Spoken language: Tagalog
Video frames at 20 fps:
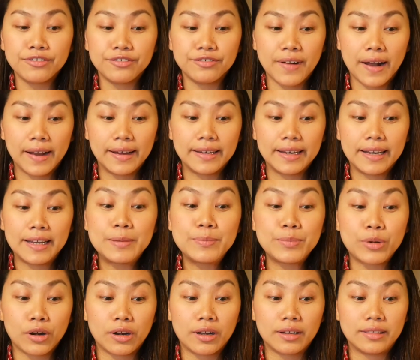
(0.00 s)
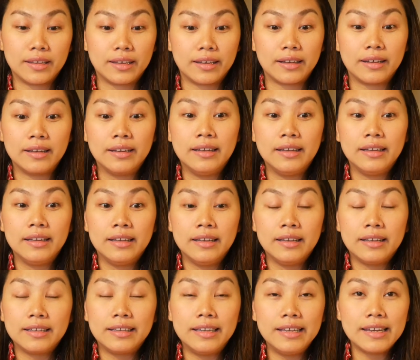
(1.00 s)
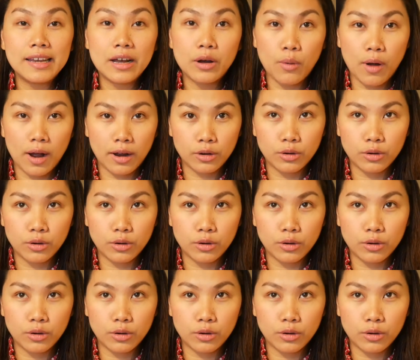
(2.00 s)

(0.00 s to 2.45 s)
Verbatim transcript: final product na ginawa